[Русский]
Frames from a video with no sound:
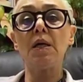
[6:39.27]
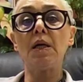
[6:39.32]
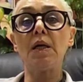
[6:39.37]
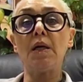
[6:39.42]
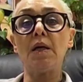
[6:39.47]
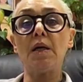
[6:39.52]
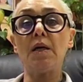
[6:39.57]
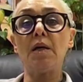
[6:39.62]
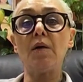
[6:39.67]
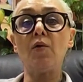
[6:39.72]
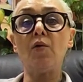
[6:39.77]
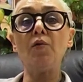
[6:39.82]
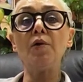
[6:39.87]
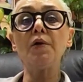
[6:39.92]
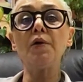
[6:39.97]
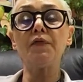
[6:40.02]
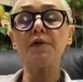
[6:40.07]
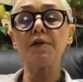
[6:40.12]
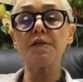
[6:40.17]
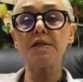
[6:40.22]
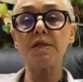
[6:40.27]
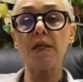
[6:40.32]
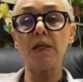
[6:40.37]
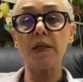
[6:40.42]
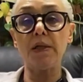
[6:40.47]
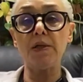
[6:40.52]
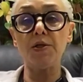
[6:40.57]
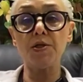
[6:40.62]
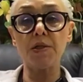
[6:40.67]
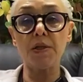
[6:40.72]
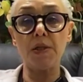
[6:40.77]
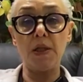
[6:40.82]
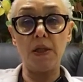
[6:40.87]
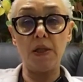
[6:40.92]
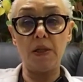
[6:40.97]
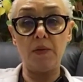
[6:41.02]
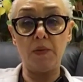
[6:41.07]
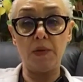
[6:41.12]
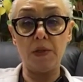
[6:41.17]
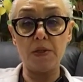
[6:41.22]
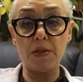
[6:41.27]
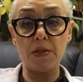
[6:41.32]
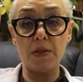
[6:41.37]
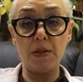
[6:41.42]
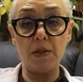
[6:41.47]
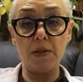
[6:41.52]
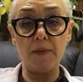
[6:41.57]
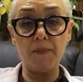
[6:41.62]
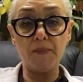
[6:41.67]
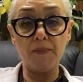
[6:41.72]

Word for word: а, коек в кардиологической реанимации.